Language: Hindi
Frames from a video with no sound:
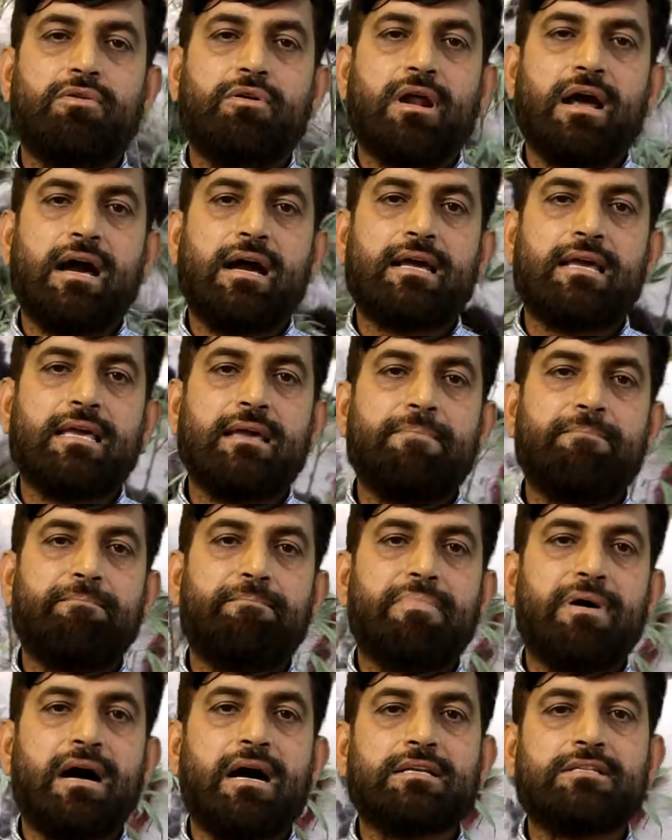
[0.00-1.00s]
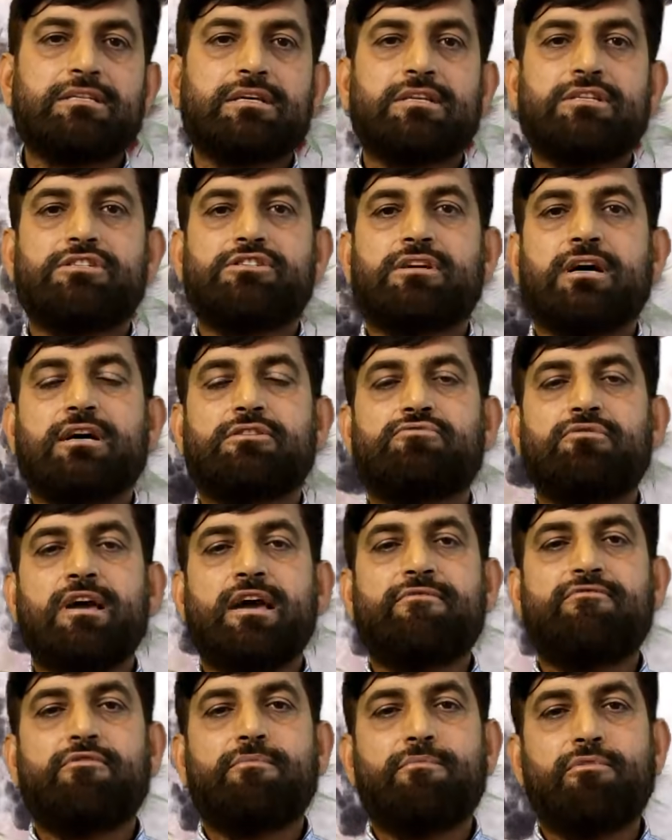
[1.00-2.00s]
खुराक के पांच अज्जा जो
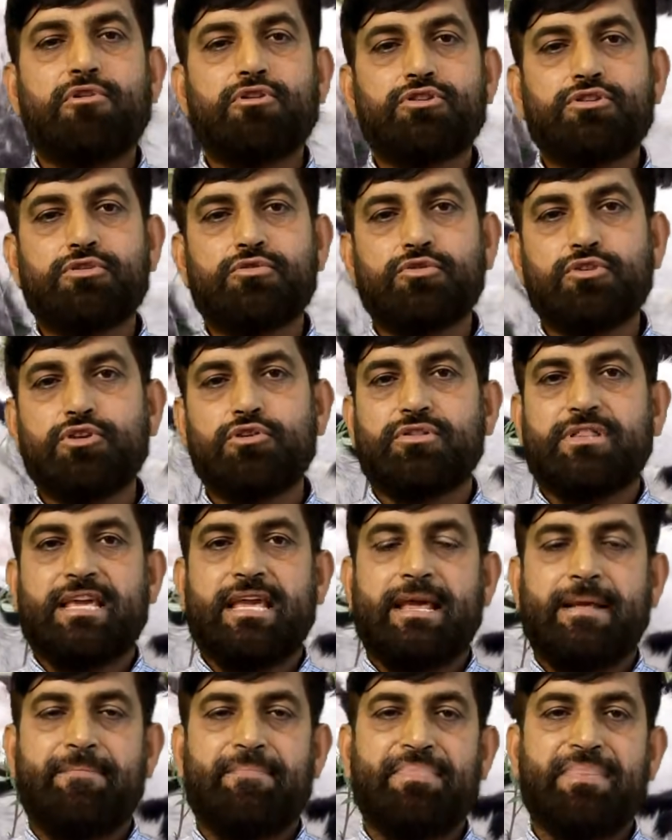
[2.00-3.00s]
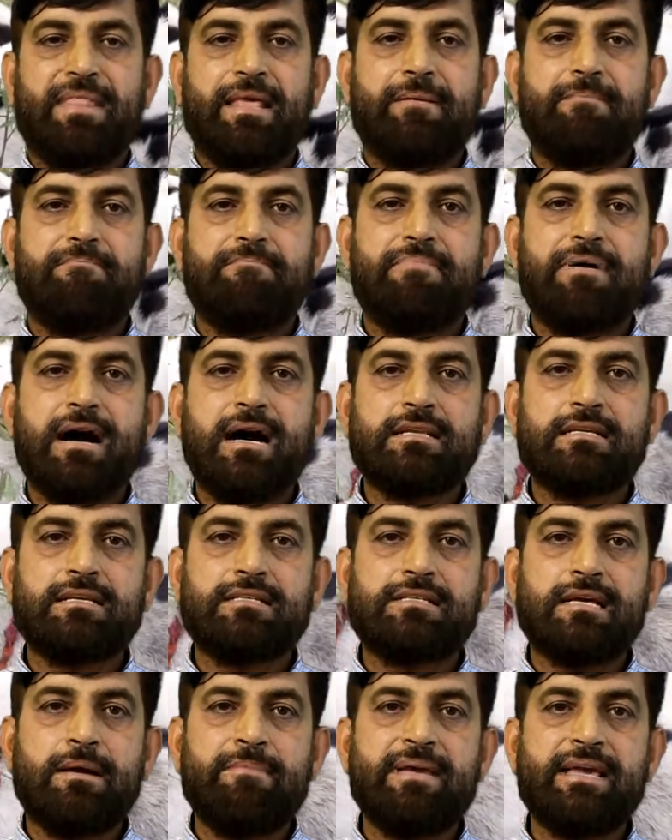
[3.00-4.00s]
हैं वो बहुत ज़रूरी होते हैं पांच
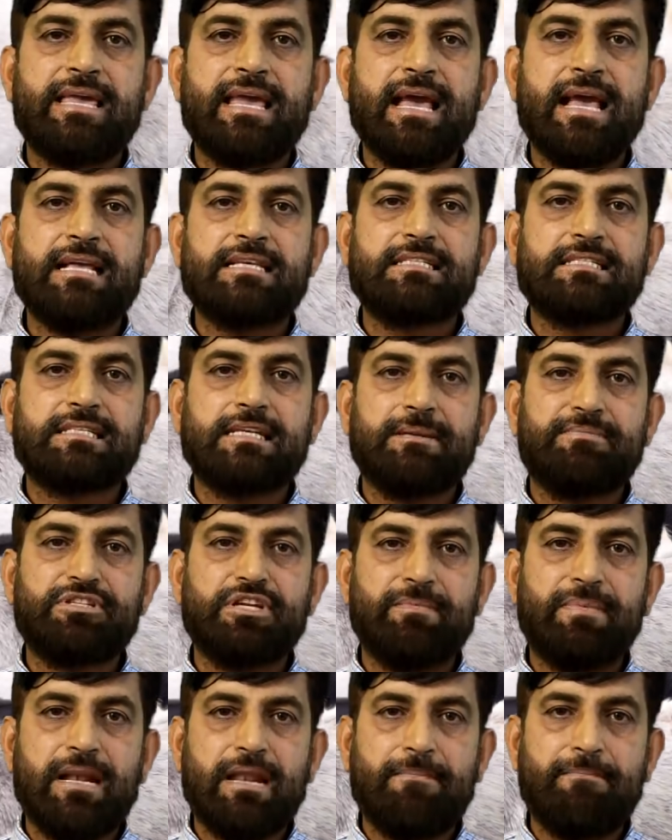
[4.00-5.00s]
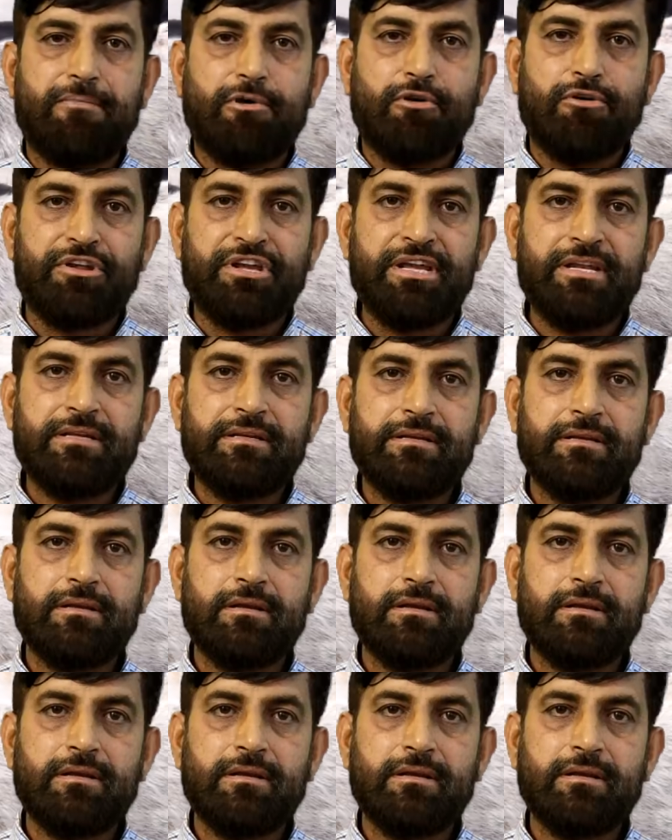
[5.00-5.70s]
अज्जा में क्या है सबसे पहले प्रोटीन